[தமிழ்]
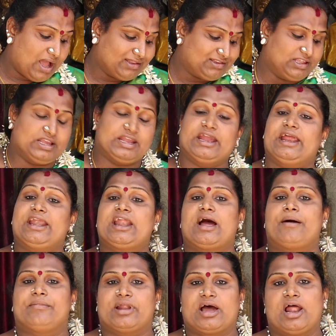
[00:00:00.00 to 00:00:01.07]
மாசி
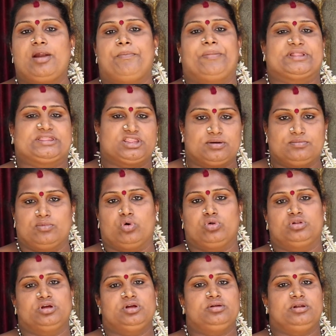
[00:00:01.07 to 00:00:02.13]
ஏழாம் நாள்
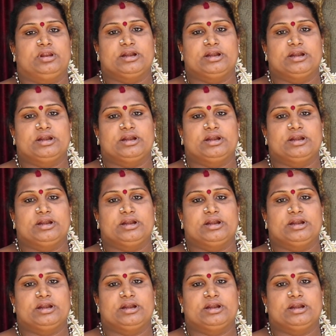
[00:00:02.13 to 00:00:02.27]
பத்தொம்போது